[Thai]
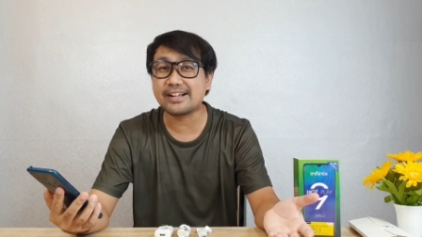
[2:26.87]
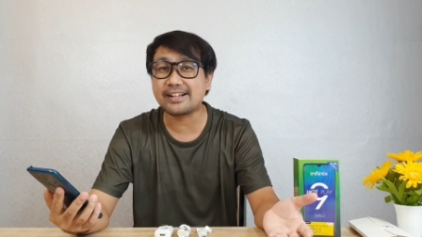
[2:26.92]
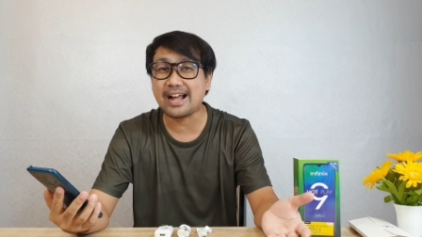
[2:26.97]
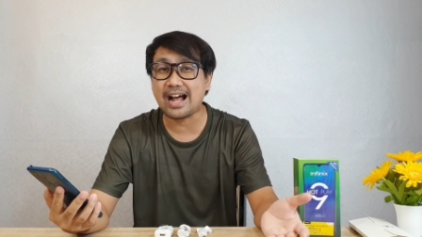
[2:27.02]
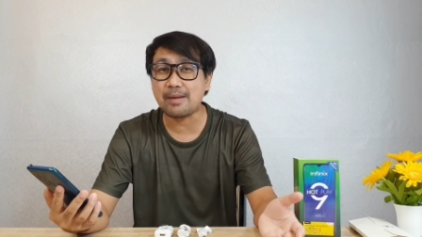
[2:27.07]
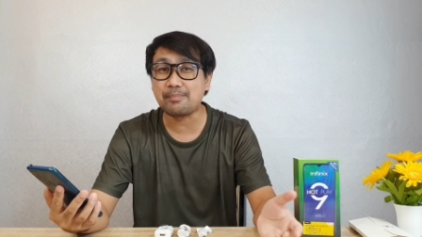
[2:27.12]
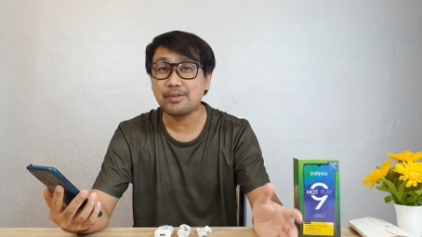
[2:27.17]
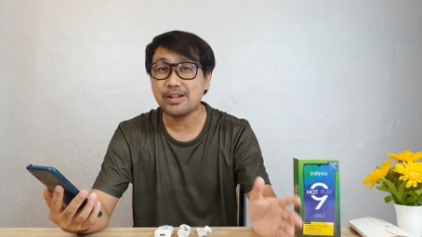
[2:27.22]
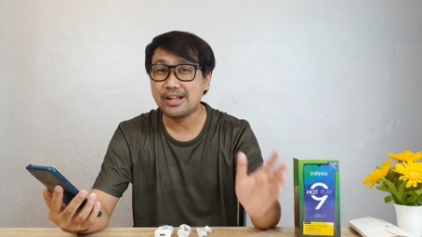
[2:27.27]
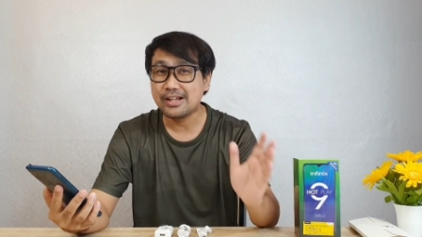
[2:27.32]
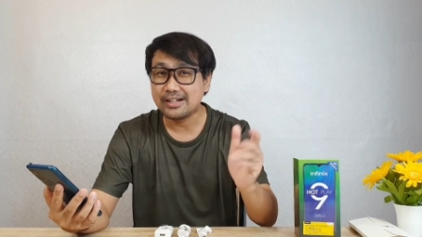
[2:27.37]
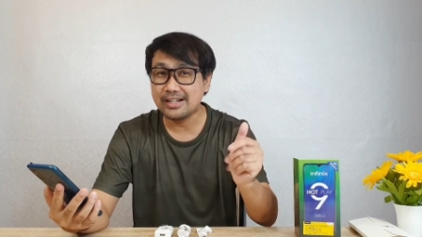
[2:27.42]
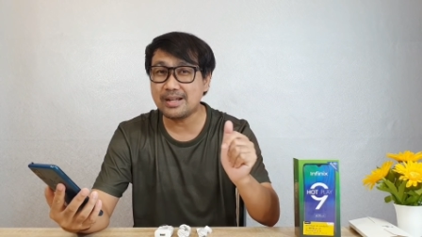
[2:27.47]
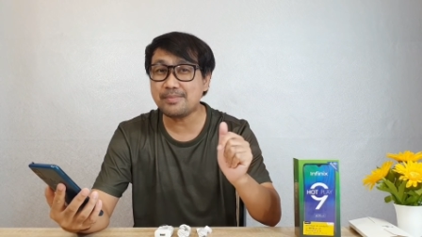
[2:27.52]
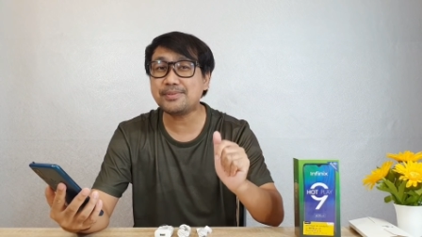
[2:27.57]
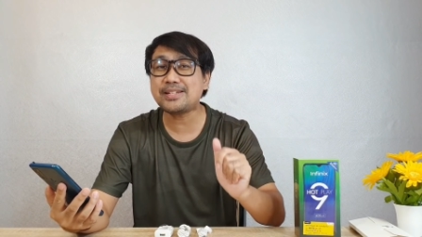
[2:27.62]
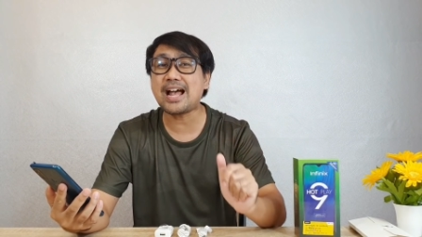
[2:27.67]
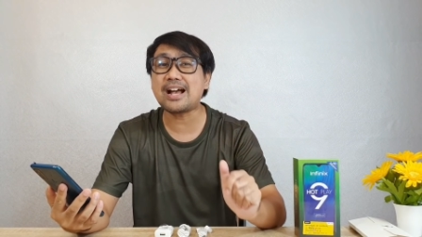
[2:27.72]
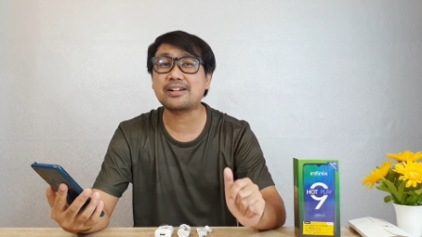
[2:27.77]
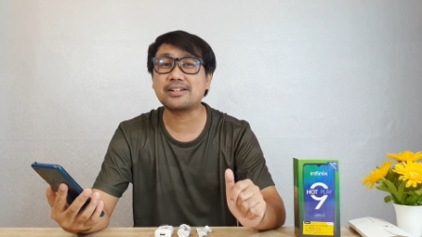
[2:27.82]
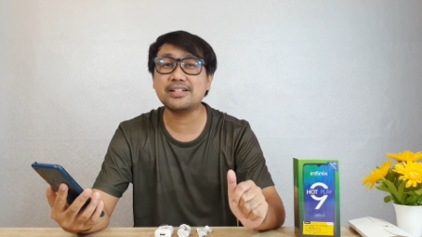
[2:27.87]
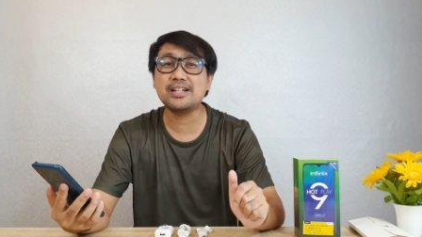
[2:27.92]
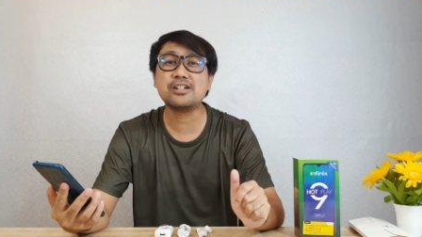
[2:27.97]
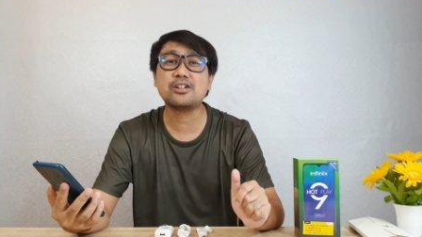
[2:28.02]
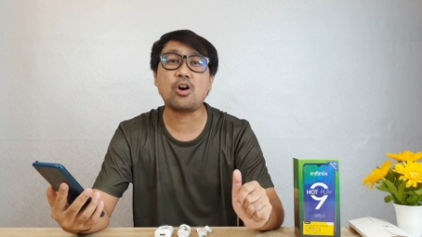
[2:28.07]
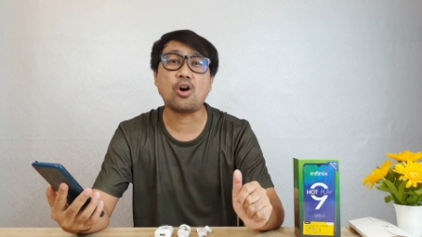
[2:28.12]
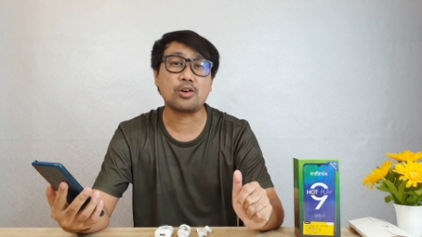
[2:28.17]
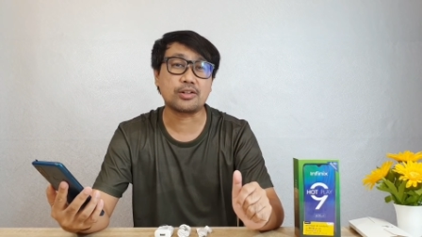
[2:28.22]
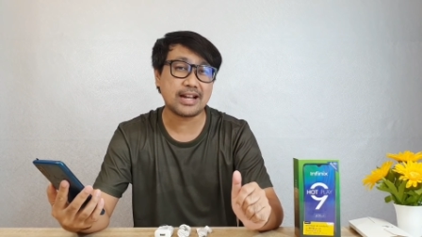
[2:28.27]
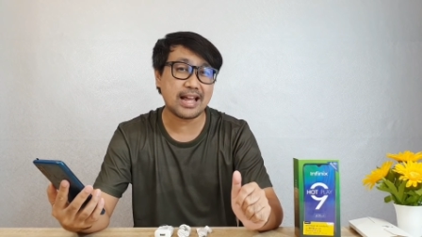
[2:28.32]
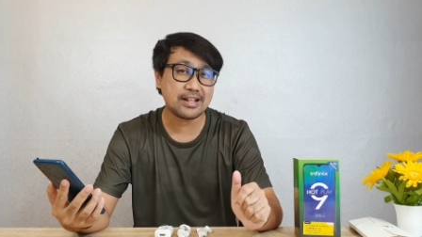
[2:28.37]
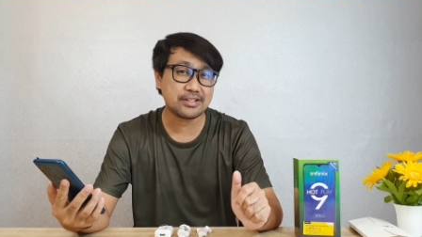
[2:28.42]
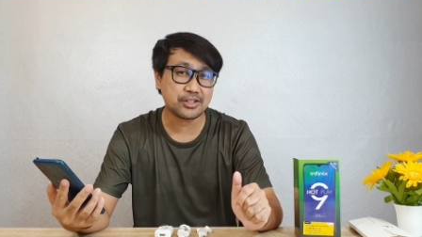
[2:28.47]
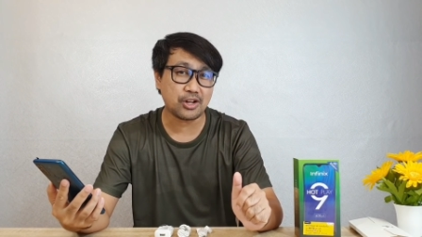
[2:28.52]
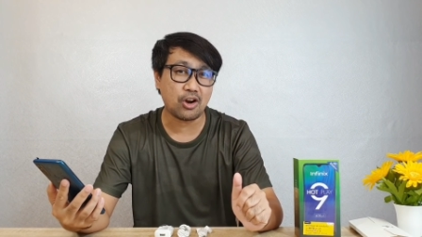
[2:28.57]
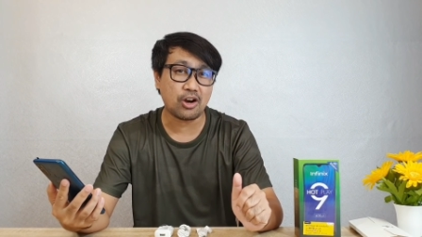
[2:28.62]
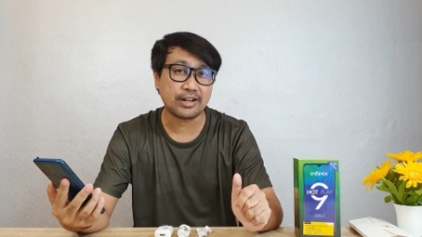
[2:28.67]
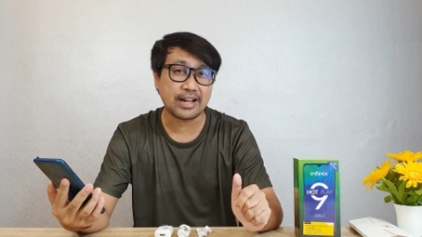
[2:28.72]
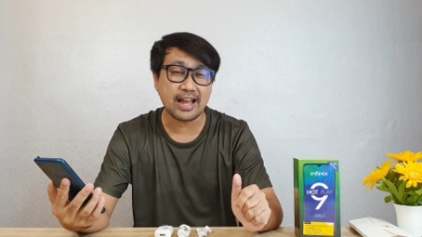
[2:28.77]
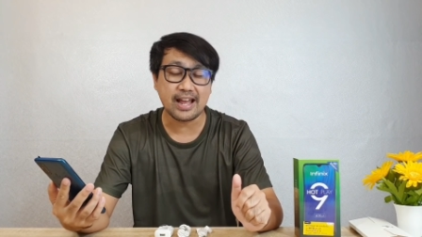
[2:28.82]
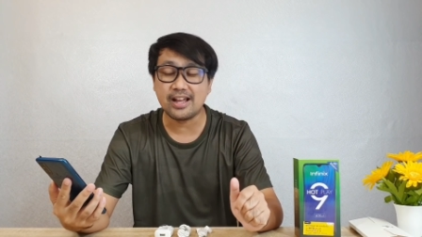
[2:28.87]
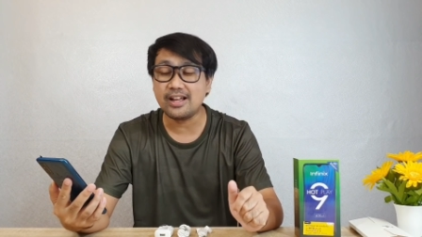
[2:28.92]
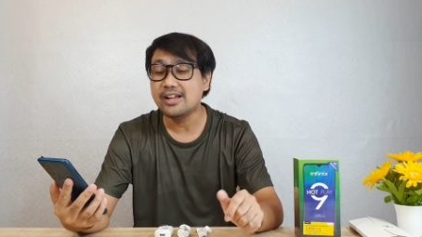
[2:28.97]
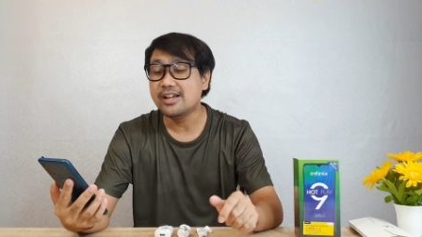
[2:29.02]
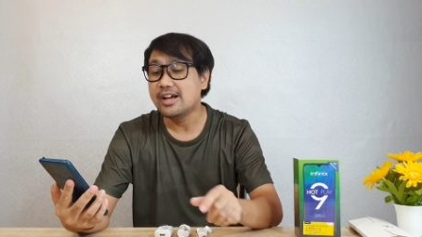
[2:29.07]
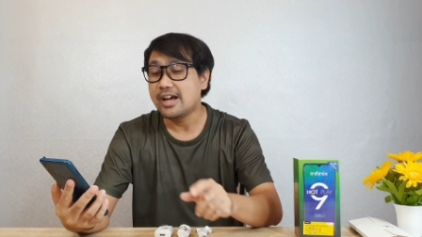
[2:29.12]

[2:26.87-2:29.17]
นะครับ เริ่มจากเรื่องของหน้าจอนะ